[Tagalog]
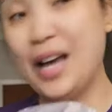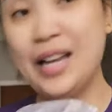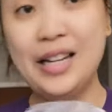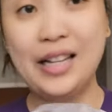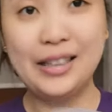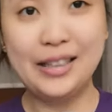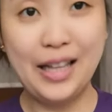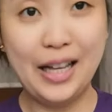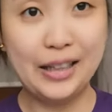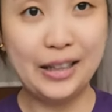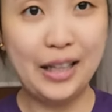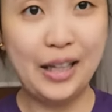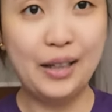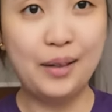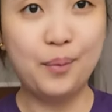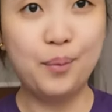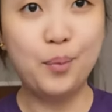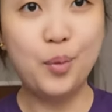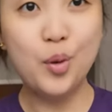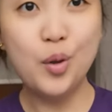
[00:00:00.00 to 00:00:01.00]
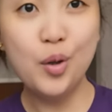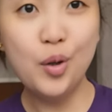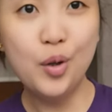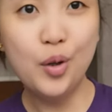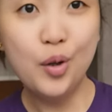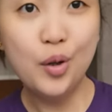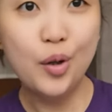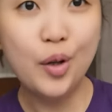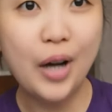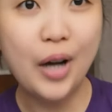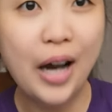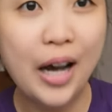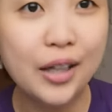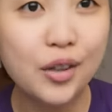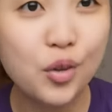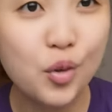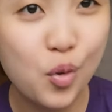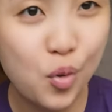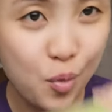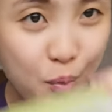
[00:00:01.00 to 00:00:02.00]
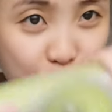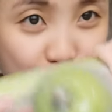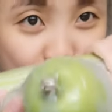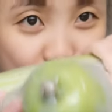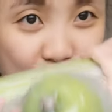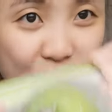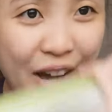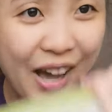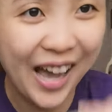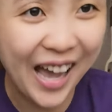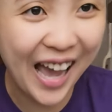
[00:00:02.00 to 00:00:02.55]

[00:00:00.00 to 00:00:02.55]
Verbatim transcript: anak natin. Po at upo.